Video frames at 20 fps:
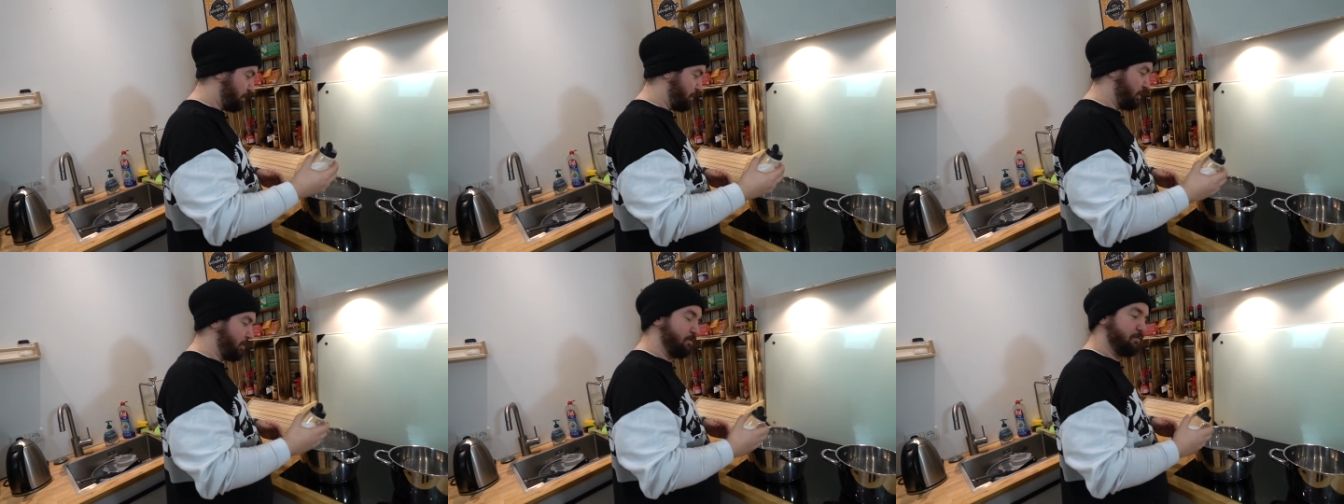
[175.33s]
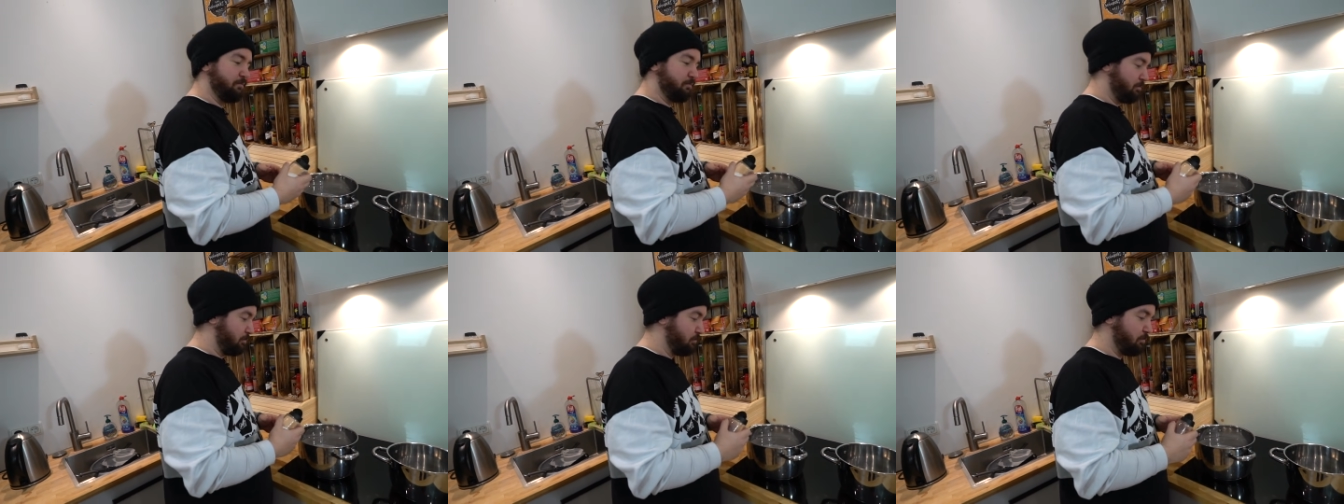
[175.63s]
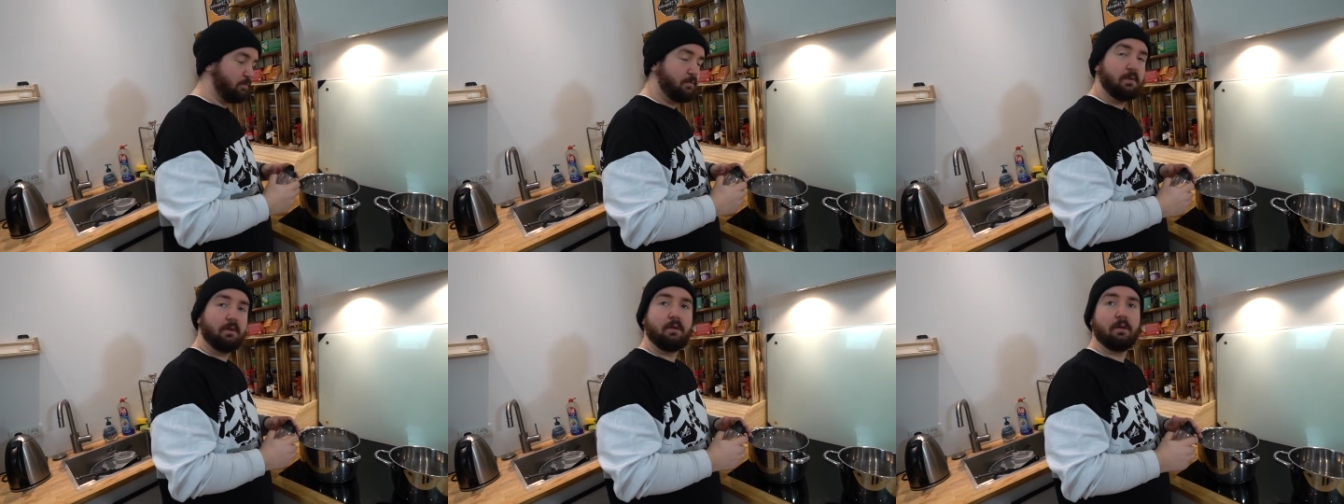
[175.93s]
Ui. Oh
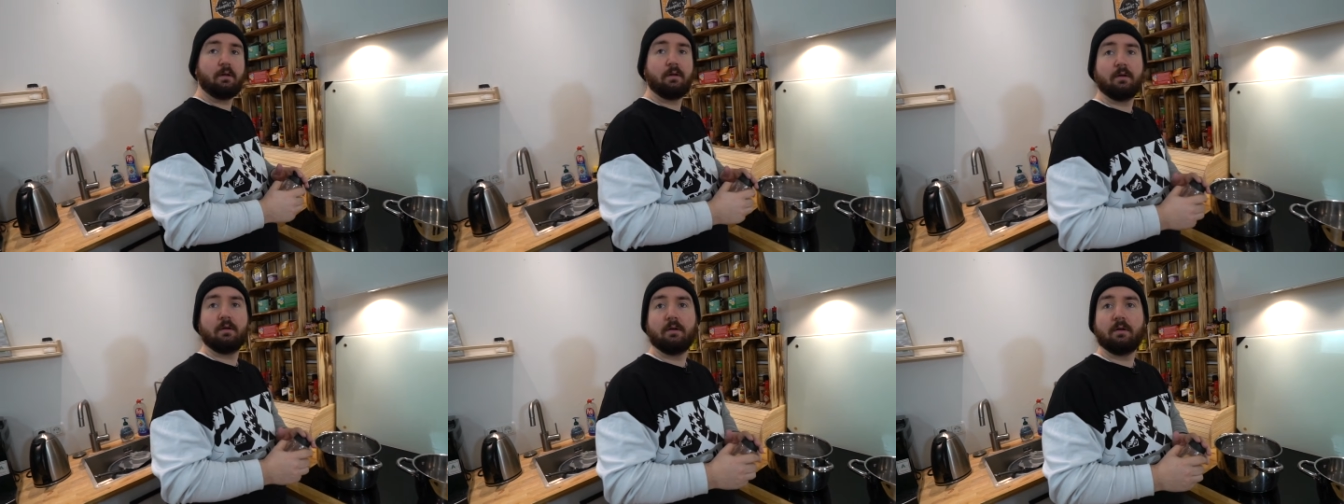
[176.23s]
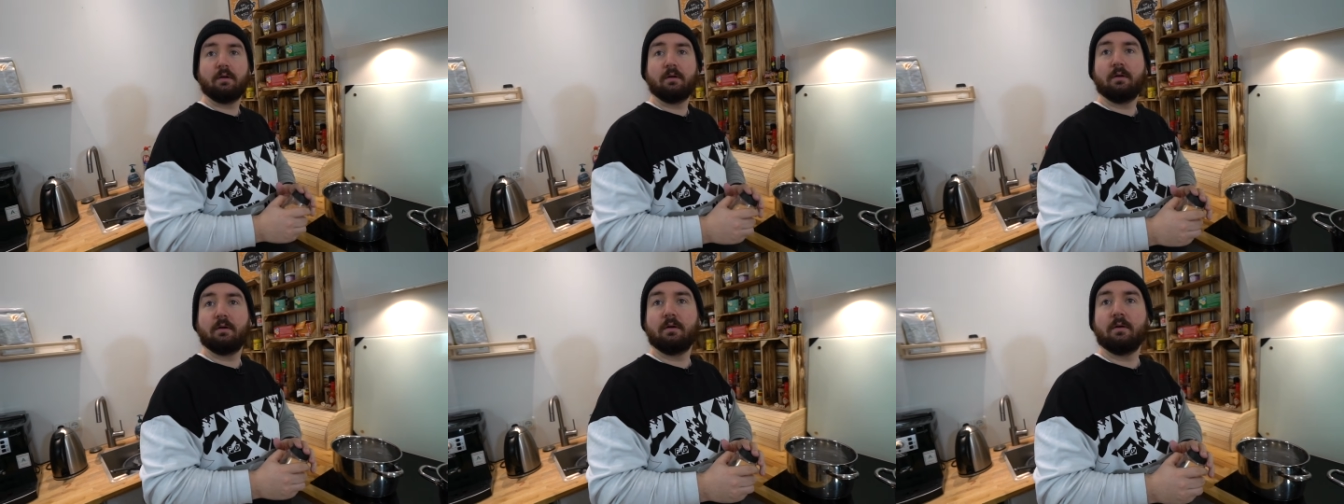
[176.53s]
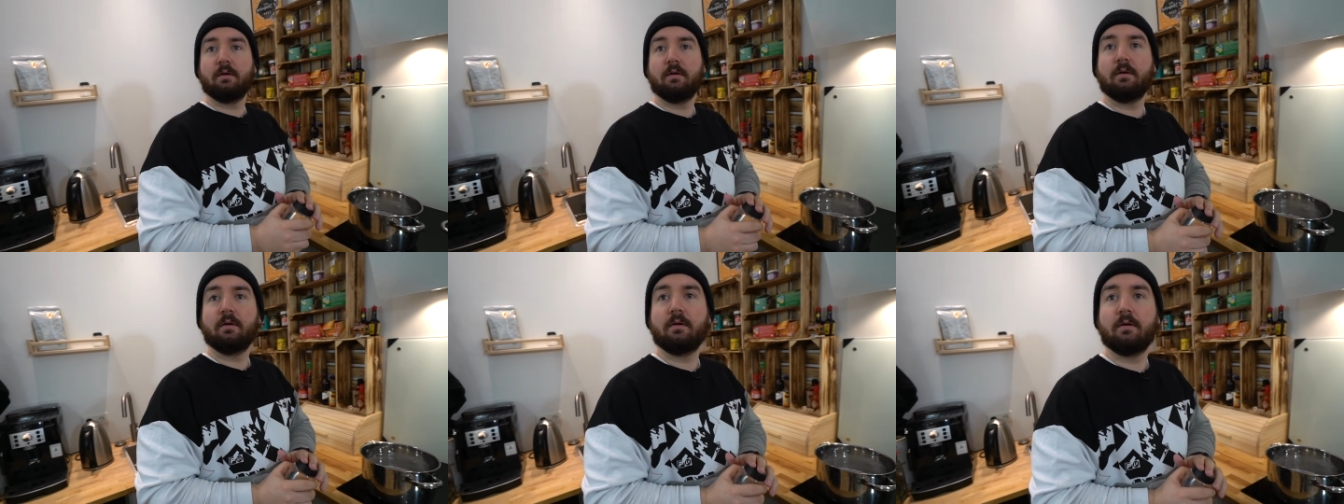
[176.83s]
Himbeere drin.
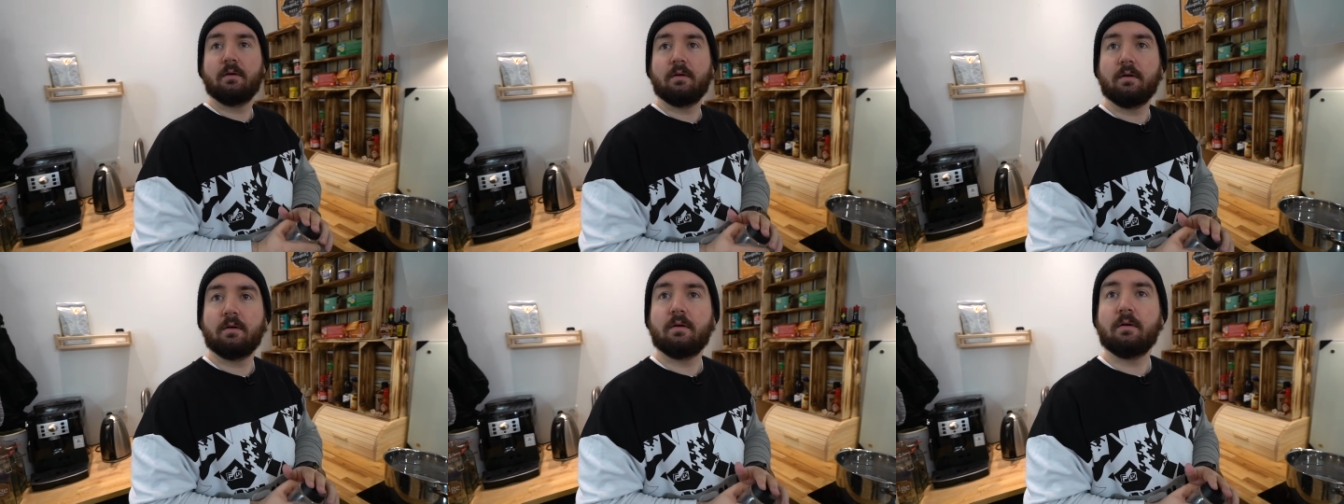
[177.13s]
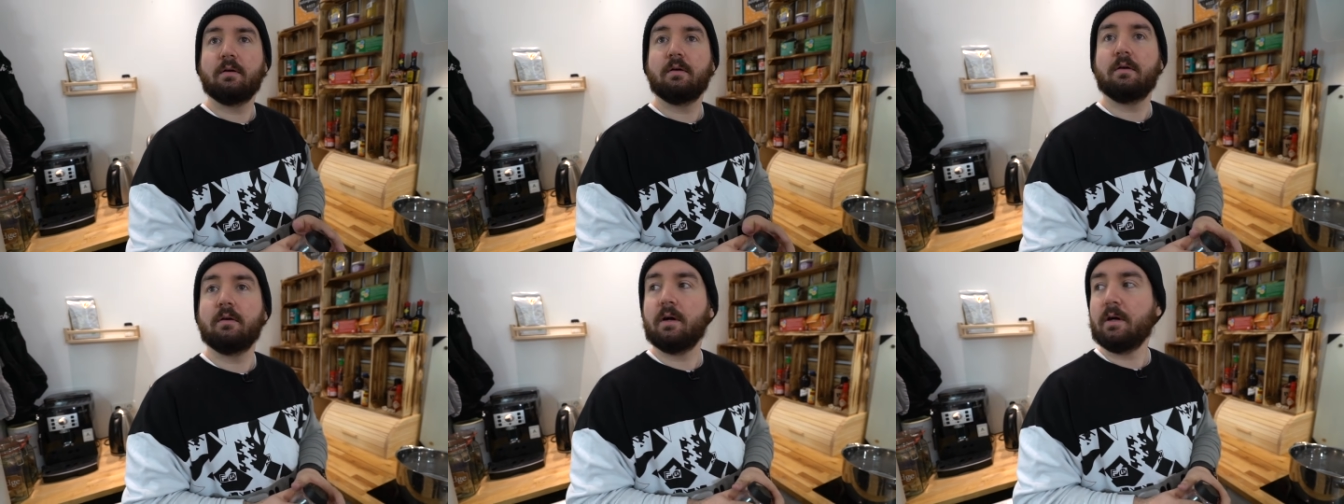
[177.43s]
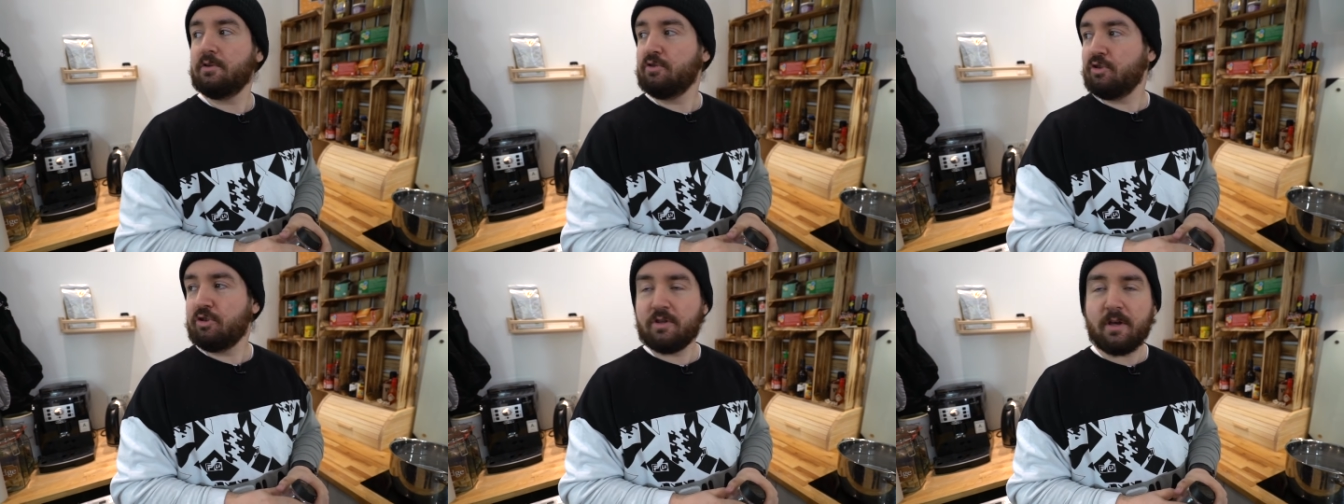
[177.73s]
War lecker.
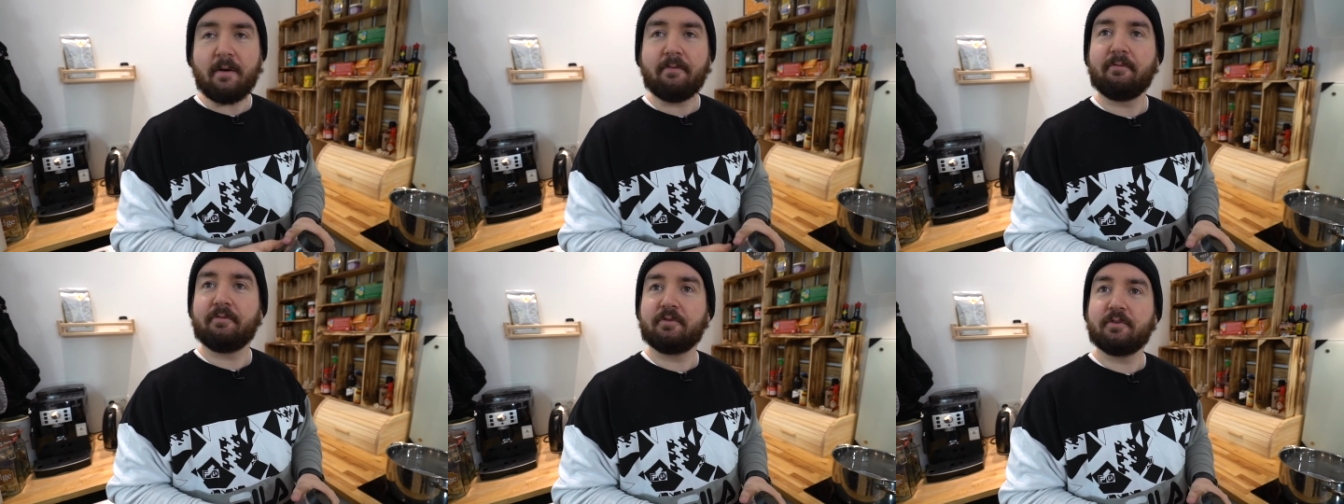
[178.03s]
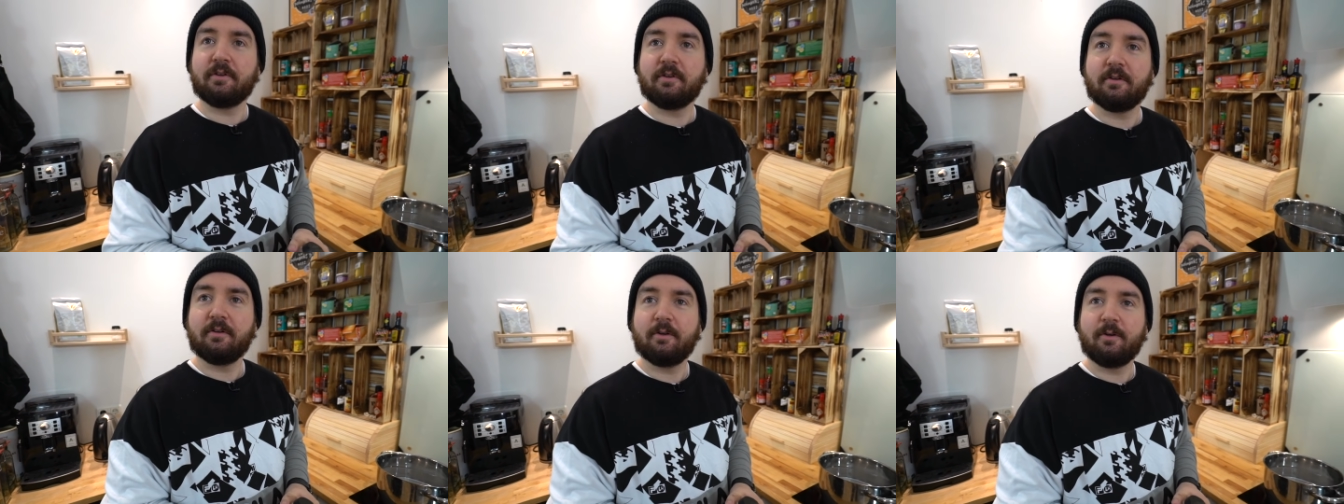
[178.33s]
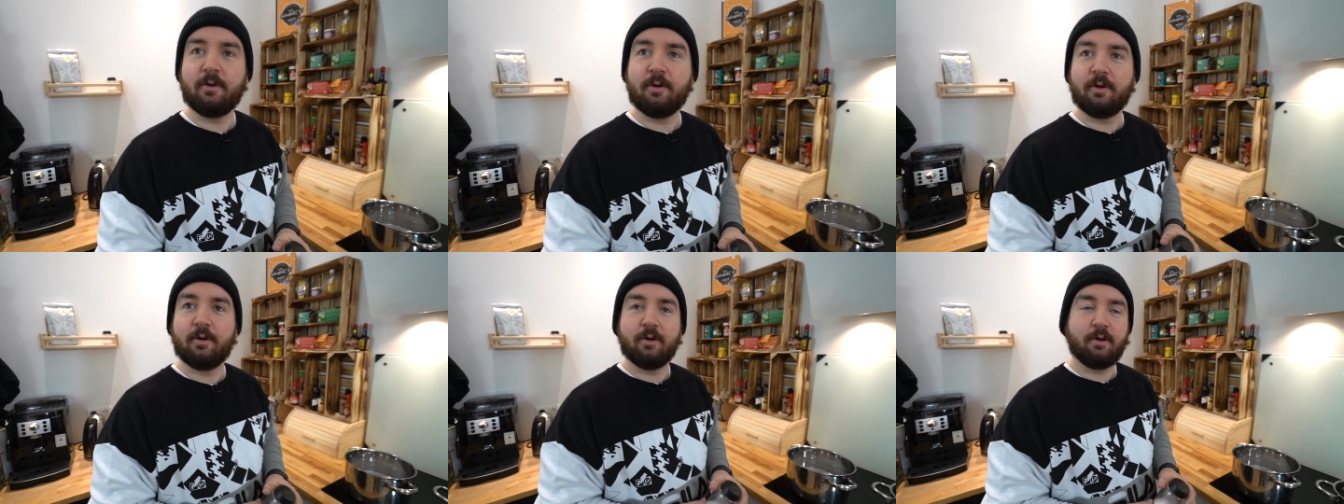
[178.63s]
Also Saft?
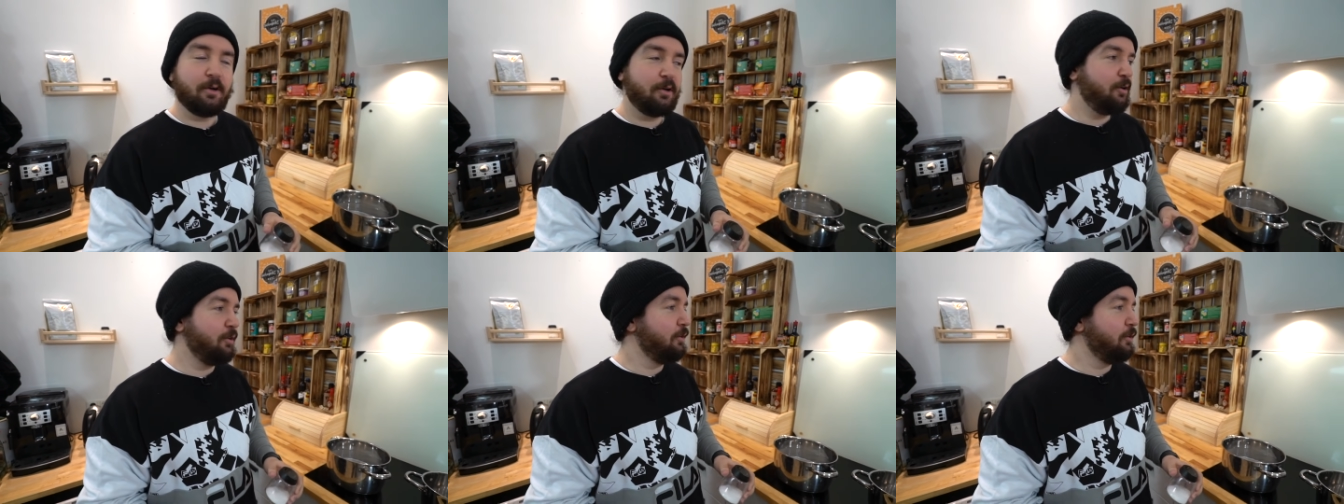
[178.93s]
Ja.